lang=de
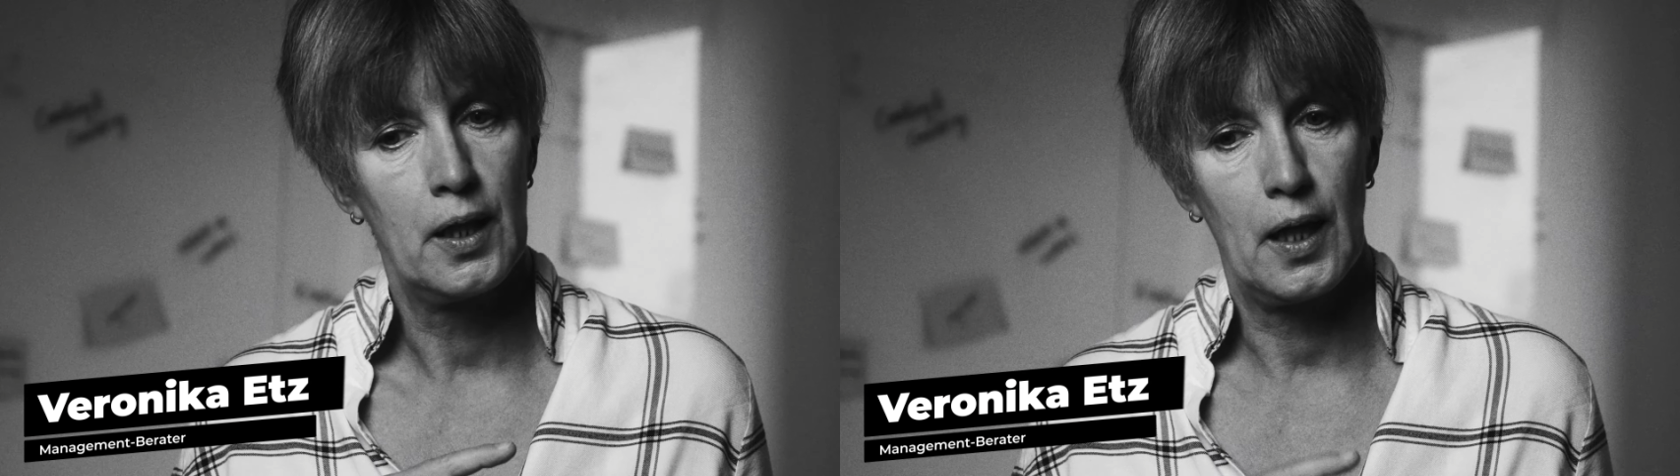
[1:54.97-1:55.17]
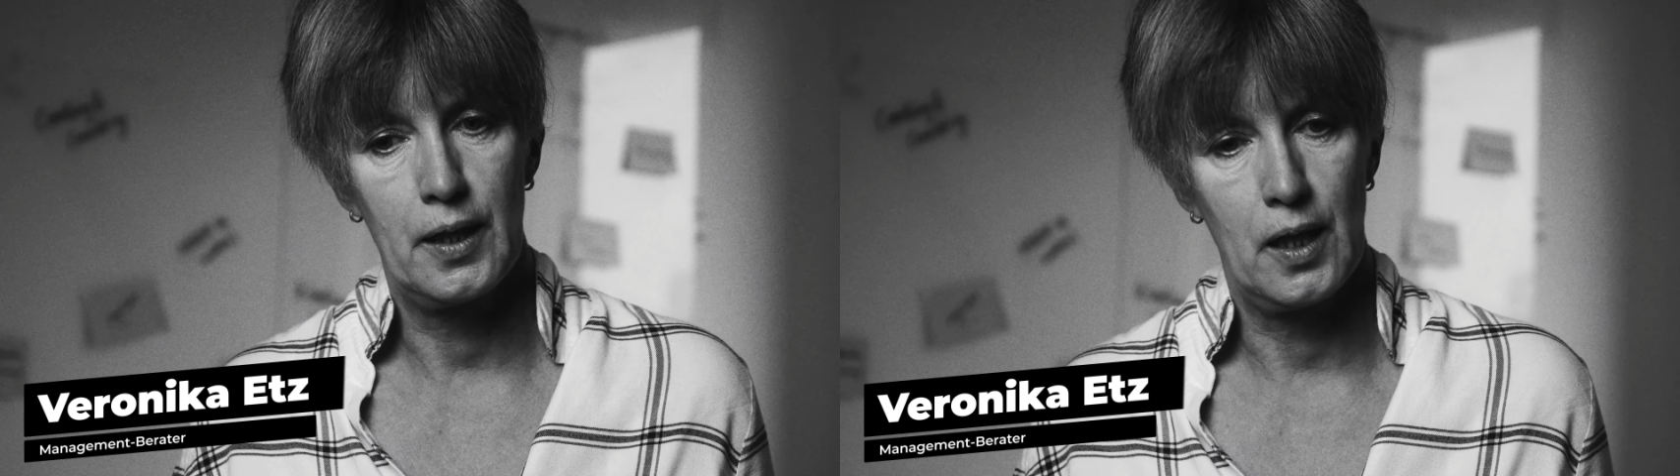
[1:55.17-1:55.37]

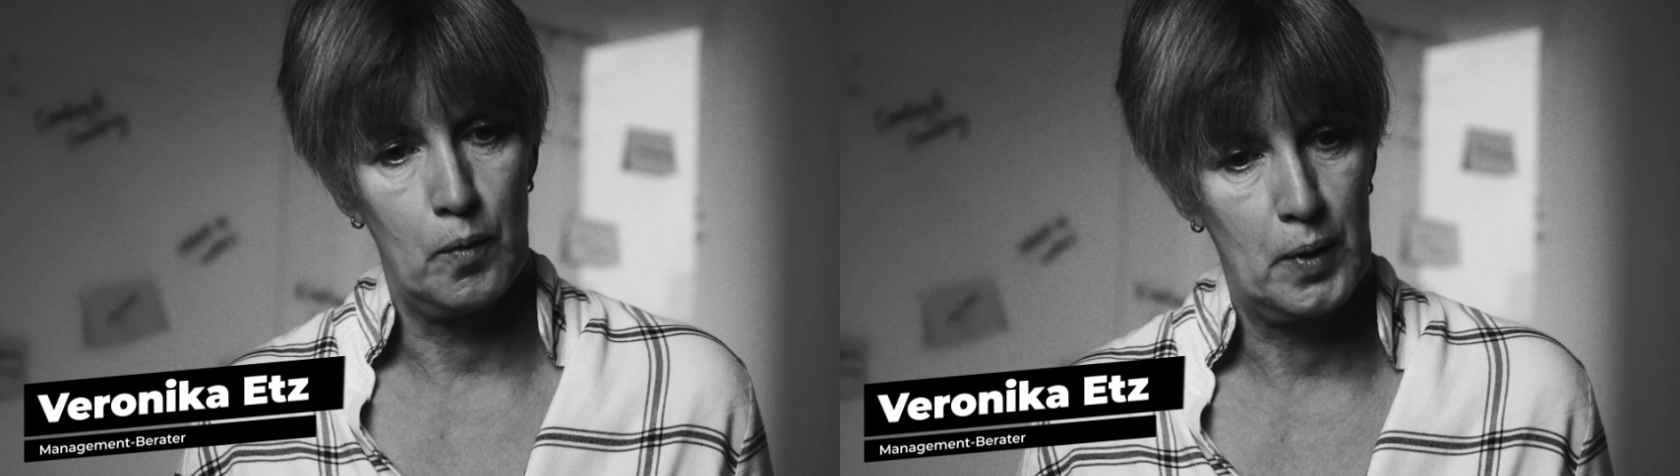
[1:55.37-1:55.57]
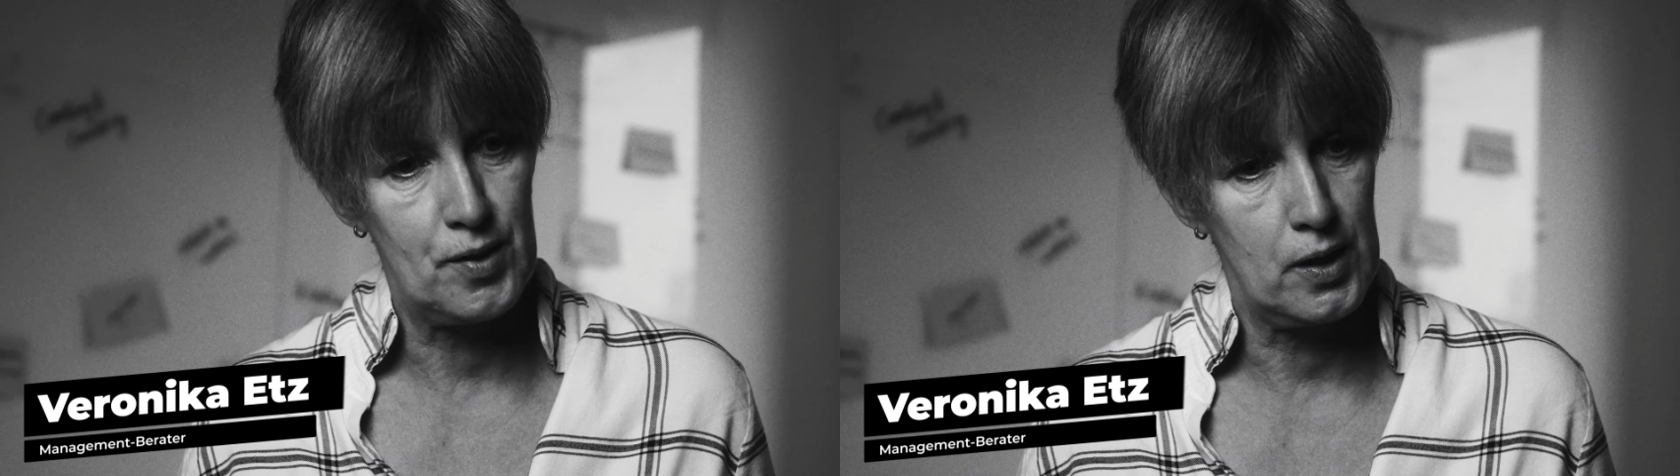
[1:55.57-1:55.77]
keine
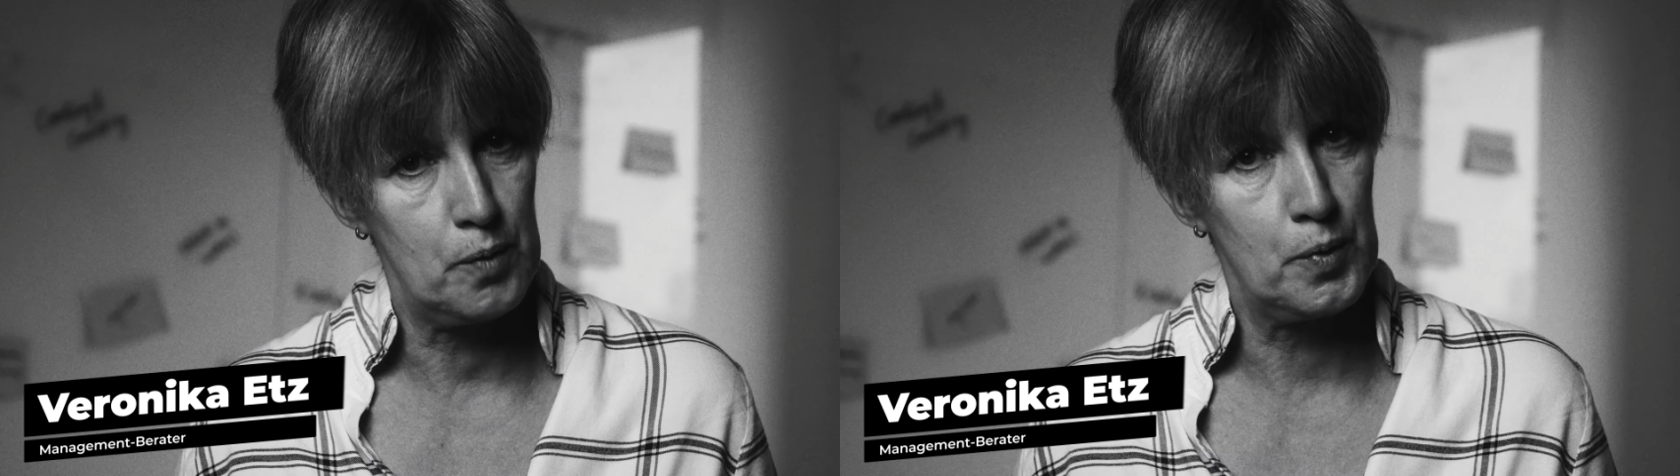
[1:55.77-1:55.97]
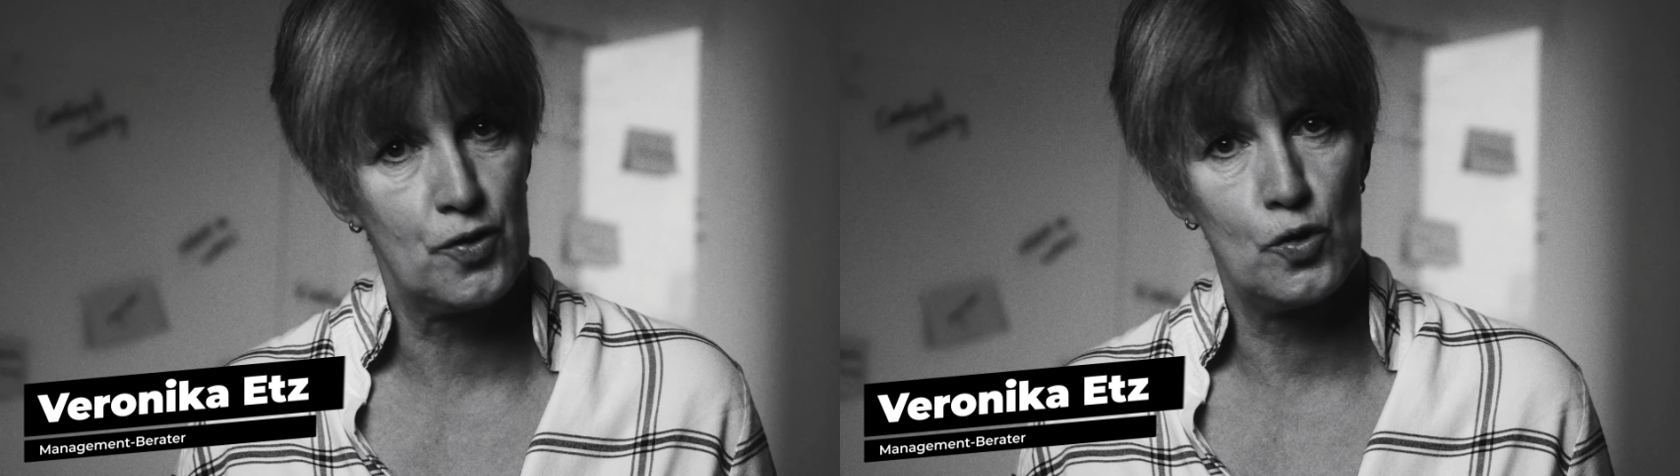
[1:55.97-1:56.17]

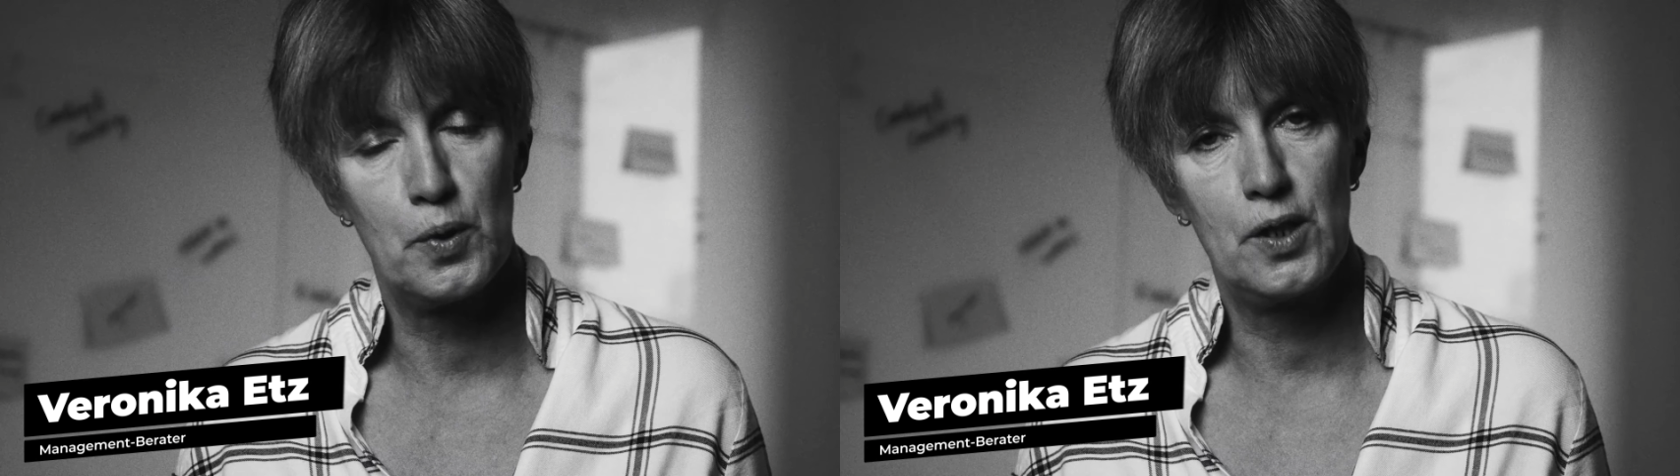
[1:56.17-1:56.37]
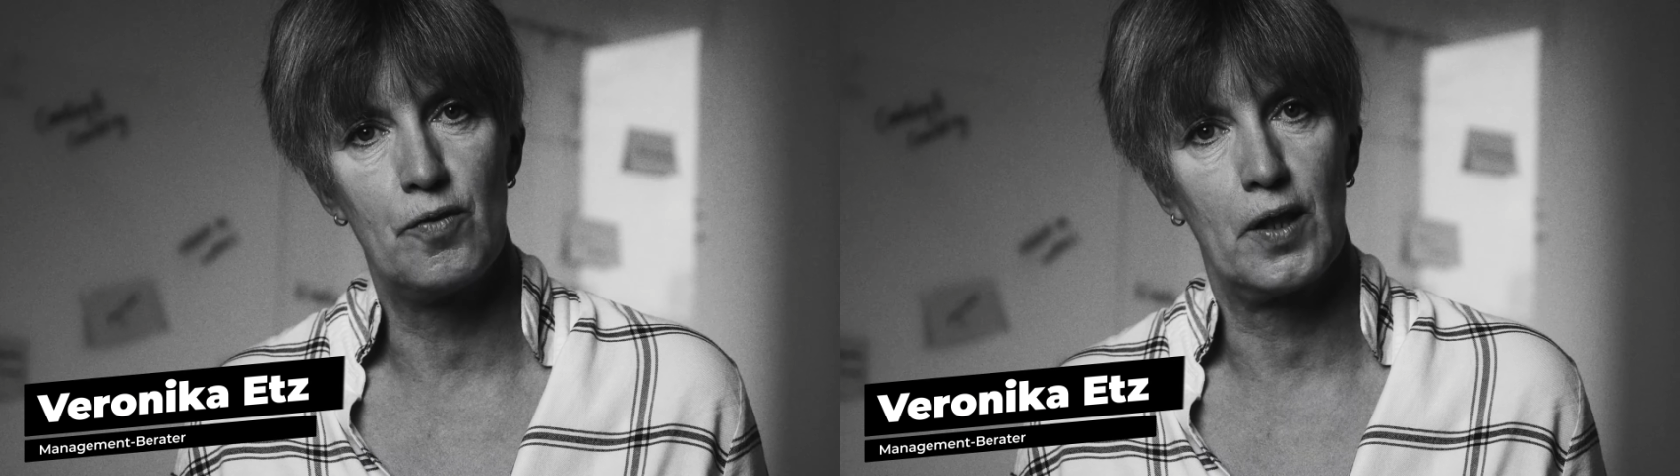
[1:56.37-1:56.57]
Arbeitsergebnisse
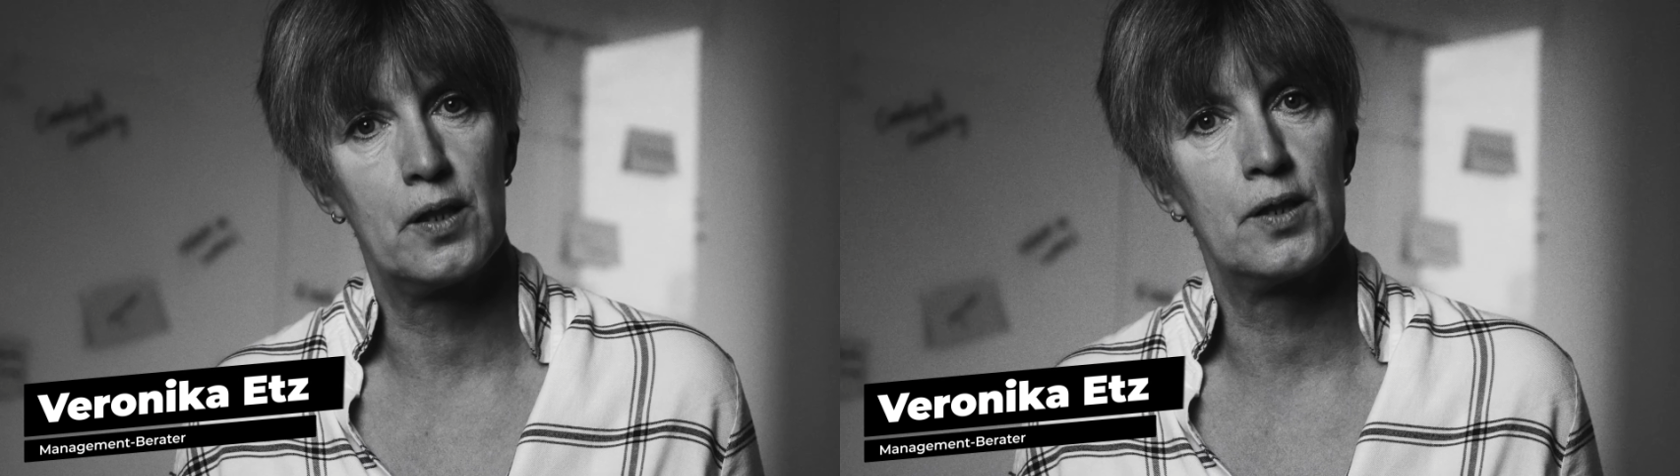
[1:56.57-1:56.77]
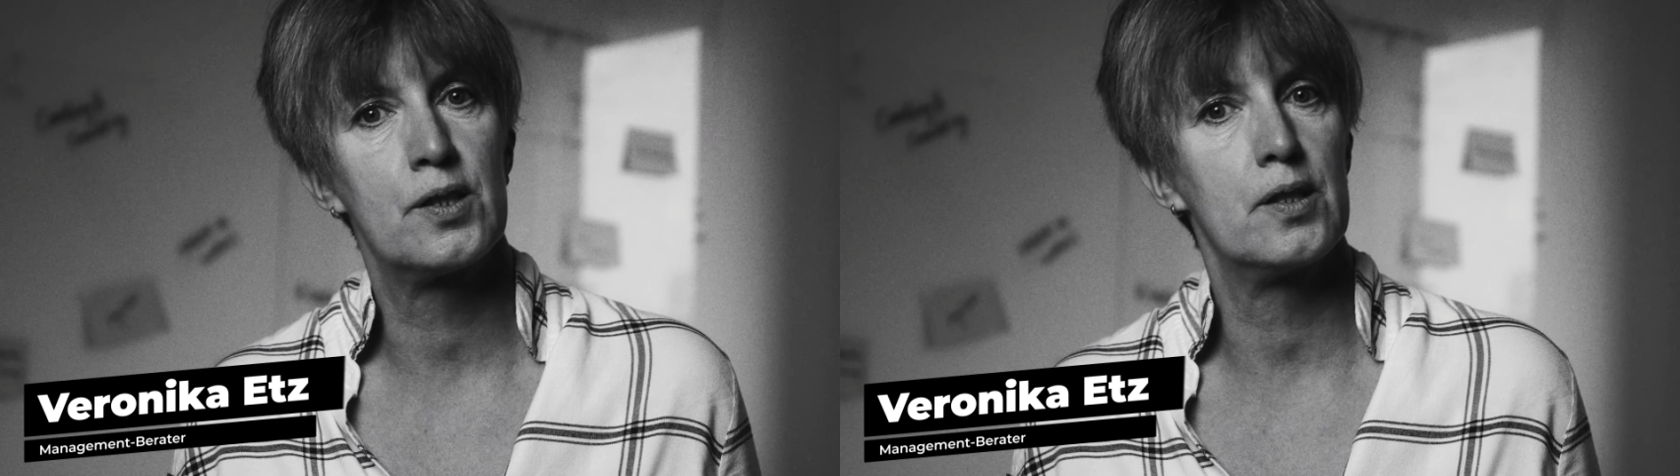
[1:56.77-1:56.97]
über die
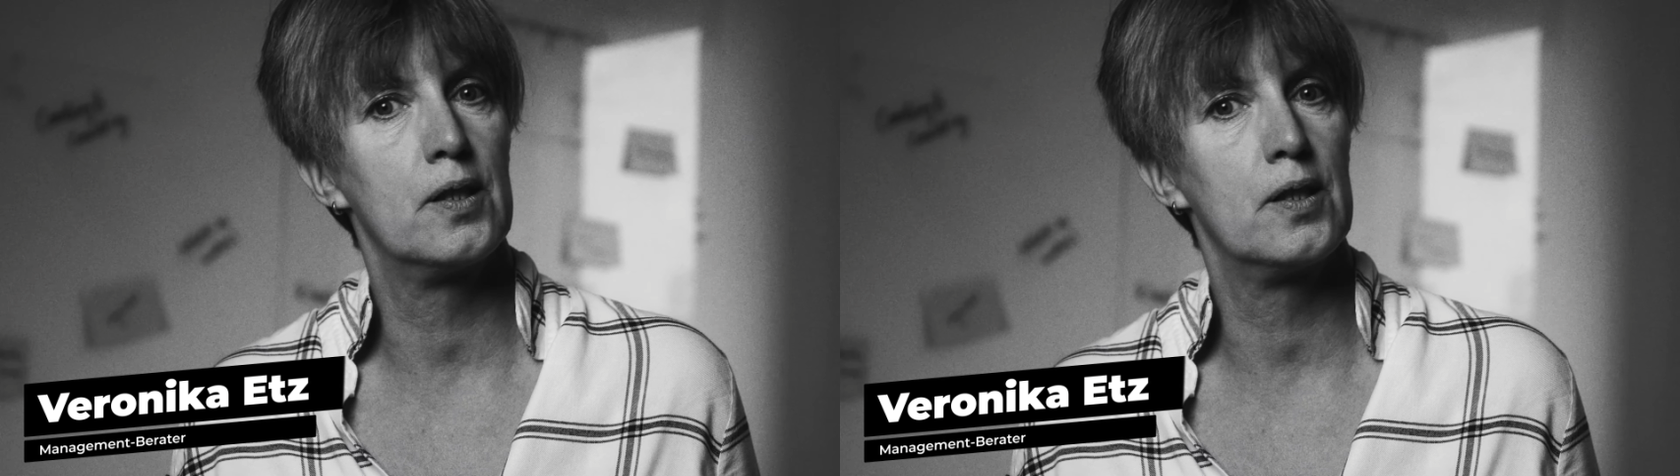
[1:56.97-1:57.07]
Wand,